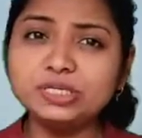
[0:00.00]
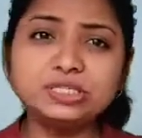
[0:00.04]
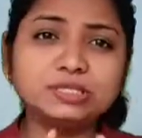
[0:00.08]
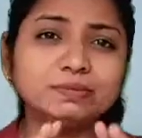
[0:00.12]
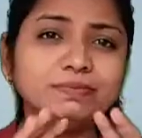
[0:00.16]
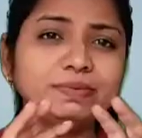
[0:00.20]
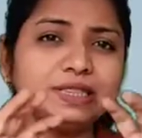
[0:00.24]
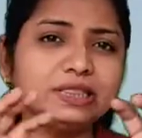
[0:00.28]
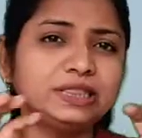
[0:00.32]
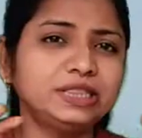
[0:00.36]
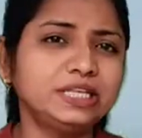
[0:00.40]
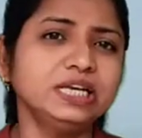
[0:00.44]

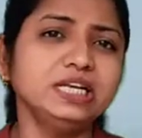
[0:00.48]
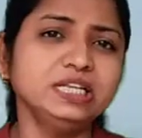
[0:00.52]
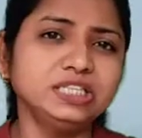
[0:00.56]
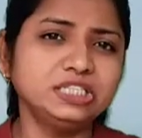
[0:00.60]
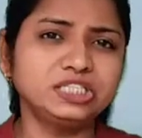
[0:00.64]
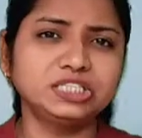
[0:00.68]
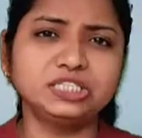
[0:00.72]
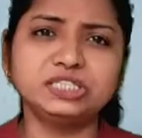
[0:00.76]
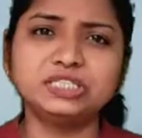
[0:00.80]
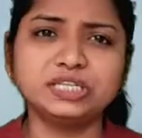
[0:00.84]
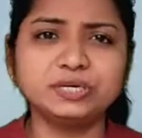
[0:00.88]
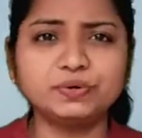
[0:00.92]
इसमें तीन
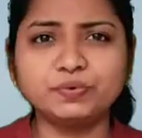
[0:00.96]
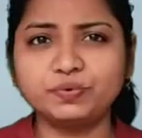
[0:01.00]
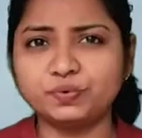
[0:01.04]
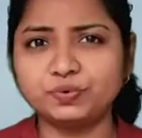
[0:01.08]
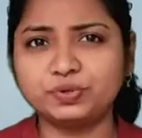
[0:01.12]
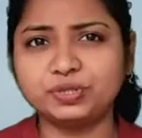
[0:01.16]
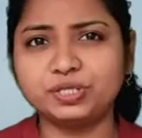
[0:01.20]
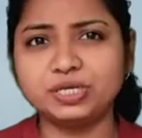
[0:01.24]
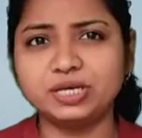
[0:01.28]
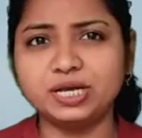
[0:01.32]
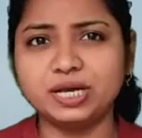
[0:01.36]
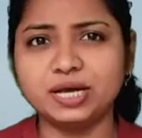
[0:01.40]
चीज़ें
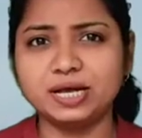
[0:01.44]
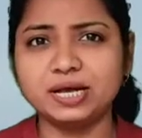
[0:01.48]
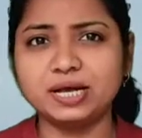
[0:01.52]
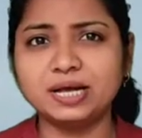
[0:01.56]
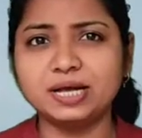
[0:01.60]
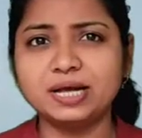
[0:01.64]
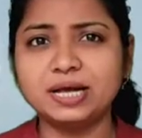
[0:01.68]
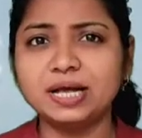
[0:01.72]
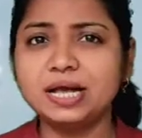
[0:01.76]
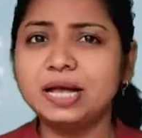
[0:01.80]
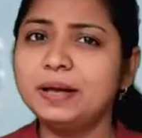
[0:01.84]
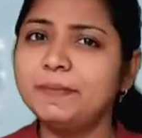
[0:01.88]
होती हैं
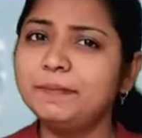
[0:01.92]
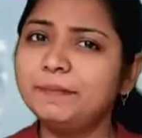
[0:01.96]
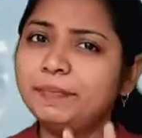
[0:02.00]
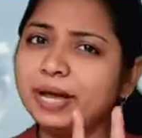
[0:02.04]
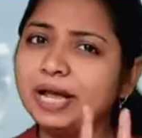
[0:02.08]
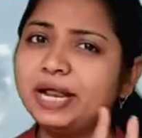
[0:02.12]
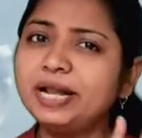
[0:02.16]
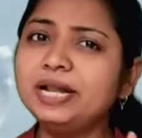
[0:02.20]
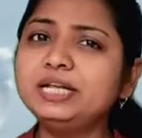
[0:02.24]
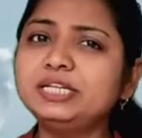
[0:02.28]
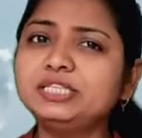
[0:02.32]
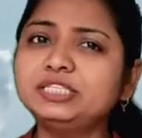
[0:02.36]

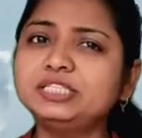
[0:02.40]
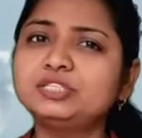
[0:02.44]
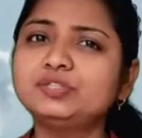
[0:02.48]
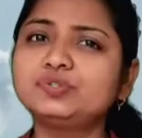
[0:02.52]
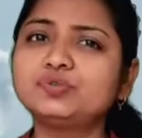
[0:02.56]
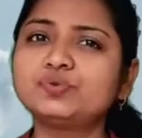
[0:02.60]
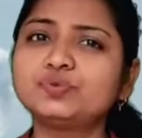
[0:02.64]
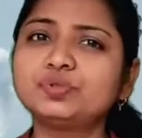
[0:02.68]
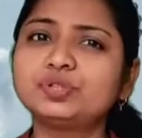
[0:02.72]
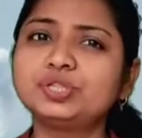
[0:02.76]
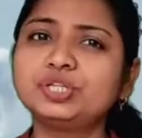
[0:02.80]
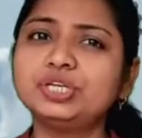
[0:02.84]
पहली
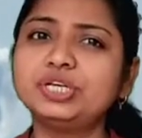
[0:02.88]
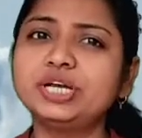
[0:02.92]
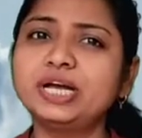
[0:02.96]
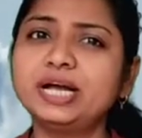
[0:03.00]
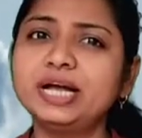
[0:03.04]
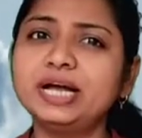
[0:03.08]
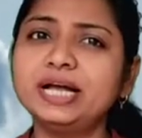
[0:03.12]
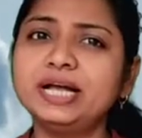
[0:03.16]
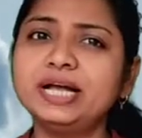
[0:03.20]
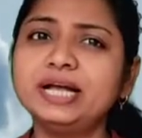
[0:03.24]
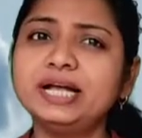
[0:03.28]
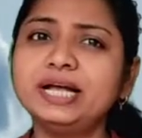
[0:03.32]
चीज़ होती
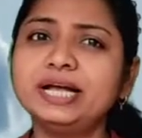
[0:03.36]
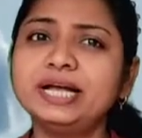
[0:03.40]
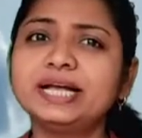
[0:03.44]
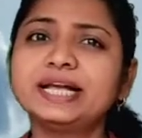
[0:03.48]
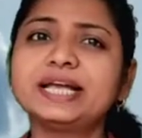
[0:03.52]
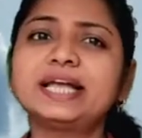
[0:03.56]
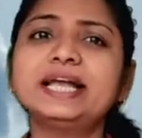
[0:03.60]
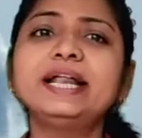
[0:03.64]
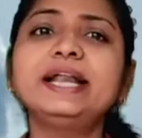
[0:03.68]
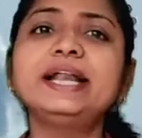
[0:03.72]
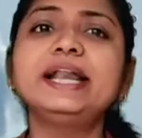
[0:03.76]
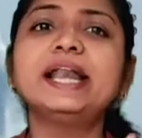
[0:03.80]
है
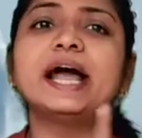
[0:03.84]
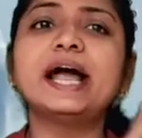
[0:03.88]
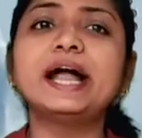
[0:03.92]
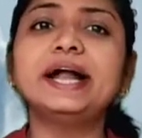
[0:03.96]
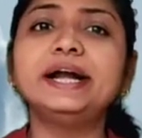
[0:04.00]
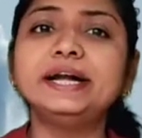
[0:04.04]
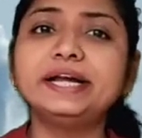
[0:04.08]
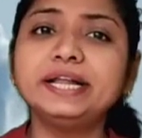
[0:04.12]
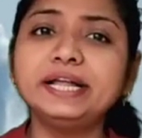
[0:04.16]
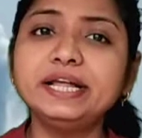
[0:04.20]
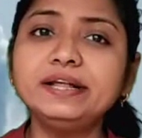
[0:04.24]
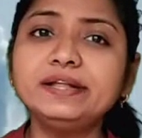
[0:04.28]
कि
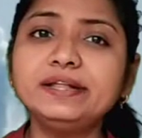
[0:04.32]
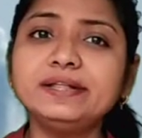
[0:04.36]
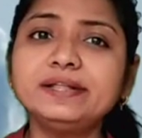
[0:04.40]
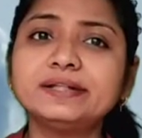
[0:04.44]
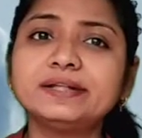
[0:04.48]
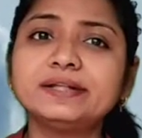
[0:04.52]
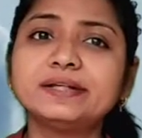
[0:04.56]
लाइटिंग